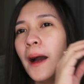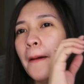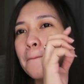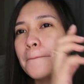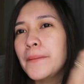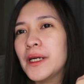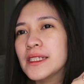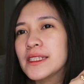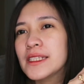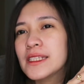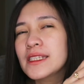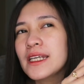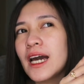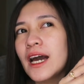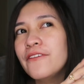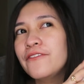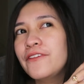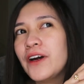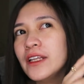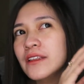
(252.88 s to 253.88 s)
mas
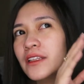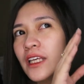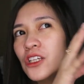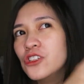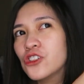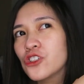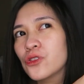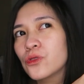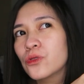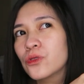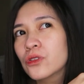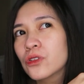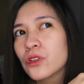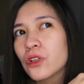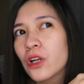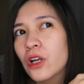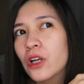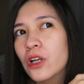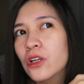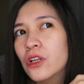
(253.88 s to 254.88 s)
advantage
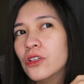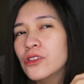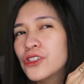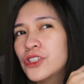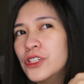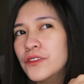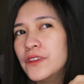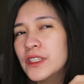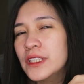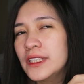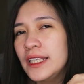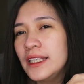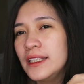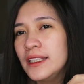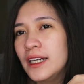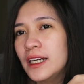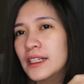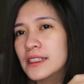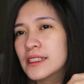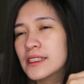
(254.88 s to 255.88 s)
yung longevity
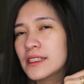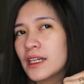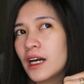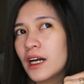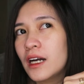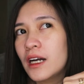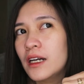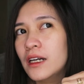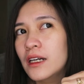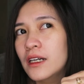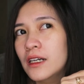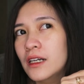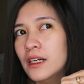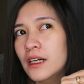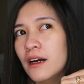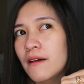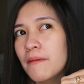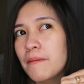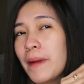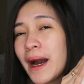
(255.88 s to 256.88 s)
niya sa
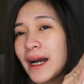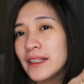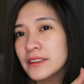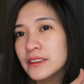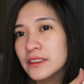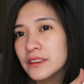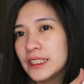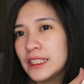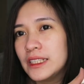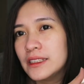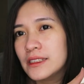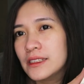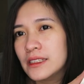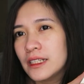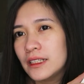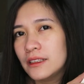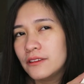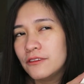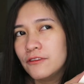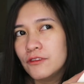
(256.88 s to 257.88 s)
battery
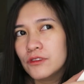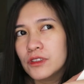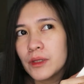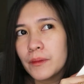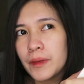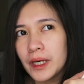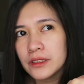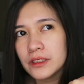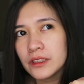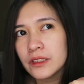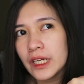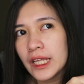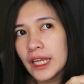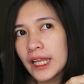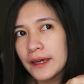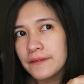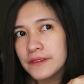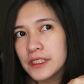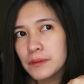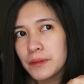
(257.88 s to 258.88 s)
itself, sa battery
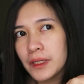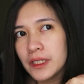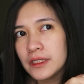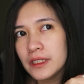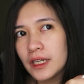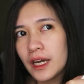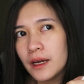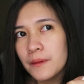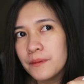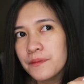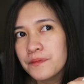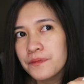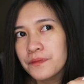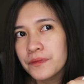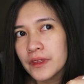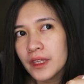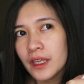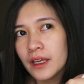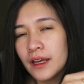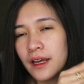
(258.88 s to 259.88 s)
lifespan niya,
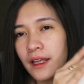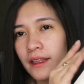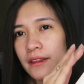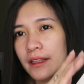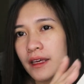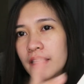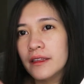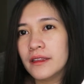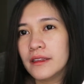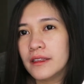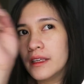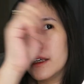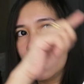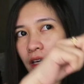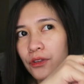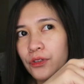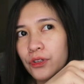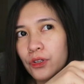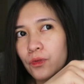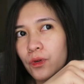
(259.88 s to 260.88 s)
than the
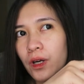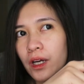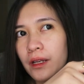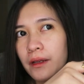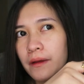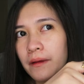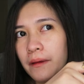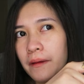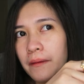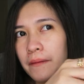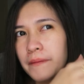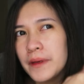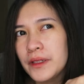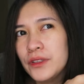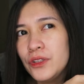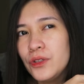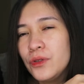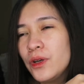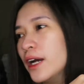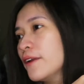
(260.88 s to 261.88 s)
other one. But
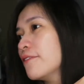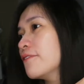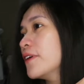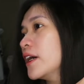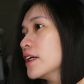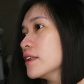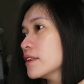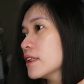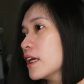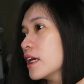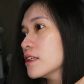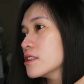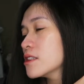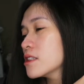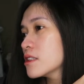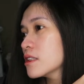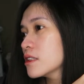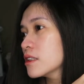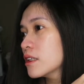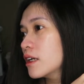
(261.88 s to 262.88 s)
yung advantage,
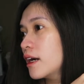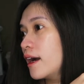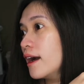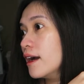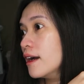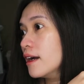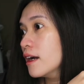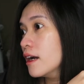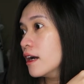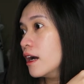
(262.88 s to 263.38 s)
ha? Huh?